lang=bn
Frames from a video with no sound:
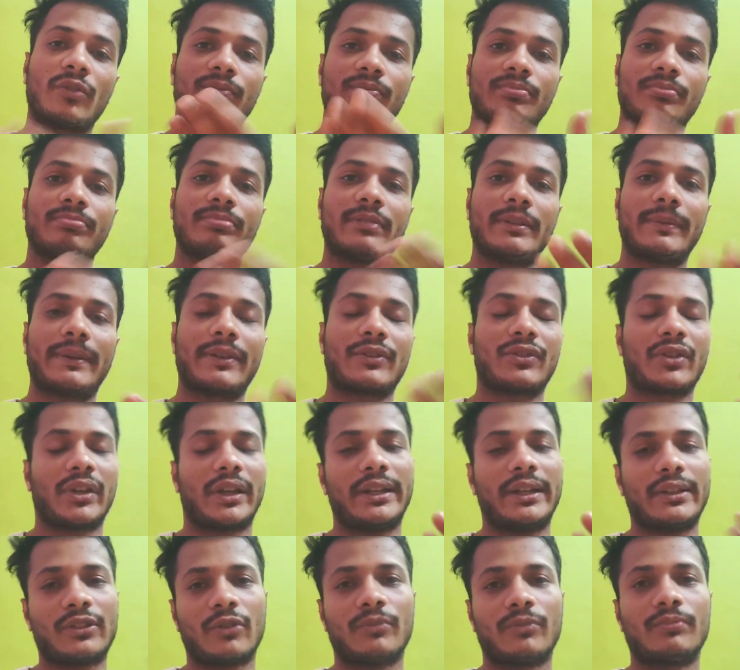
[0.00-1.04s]
সব এই
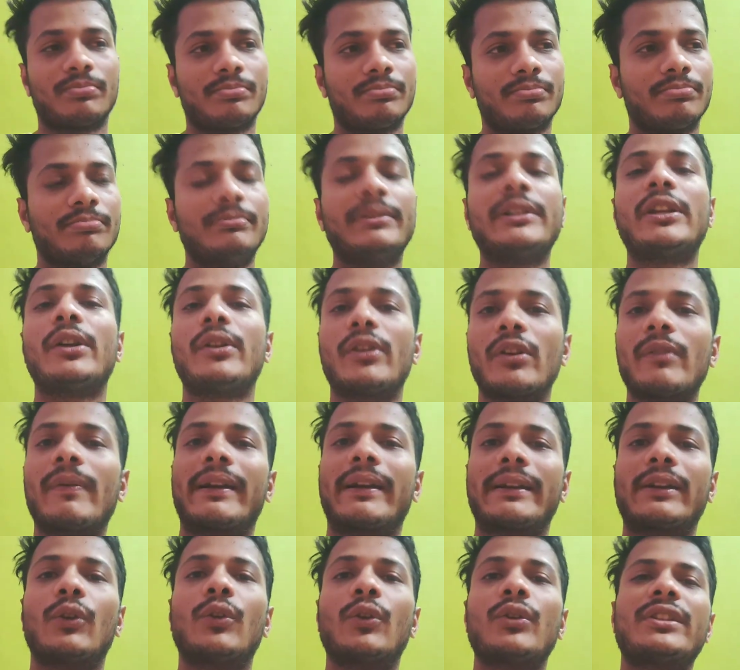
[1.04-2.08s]
মানুষটাকে নিয়ে সব ভিডিও টিডিও
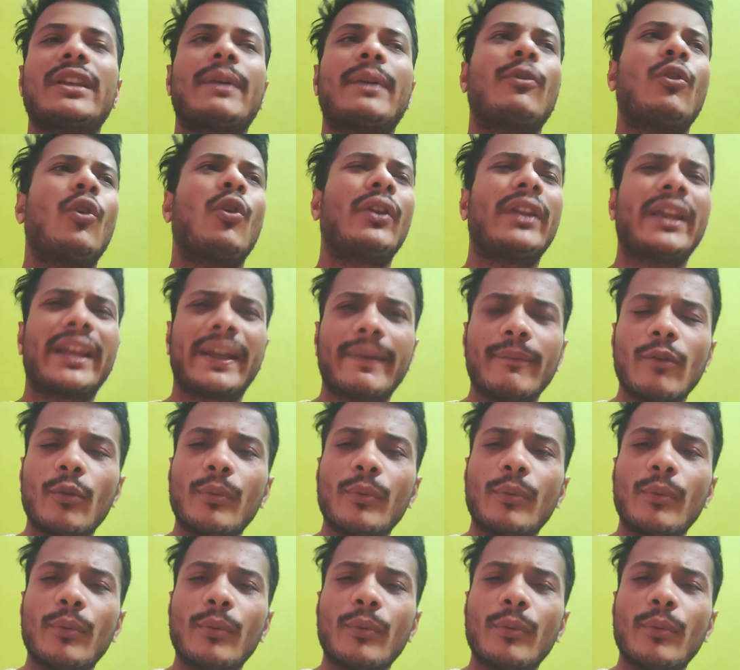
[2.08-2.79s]
বানানো হচ্ছে এবং অনেক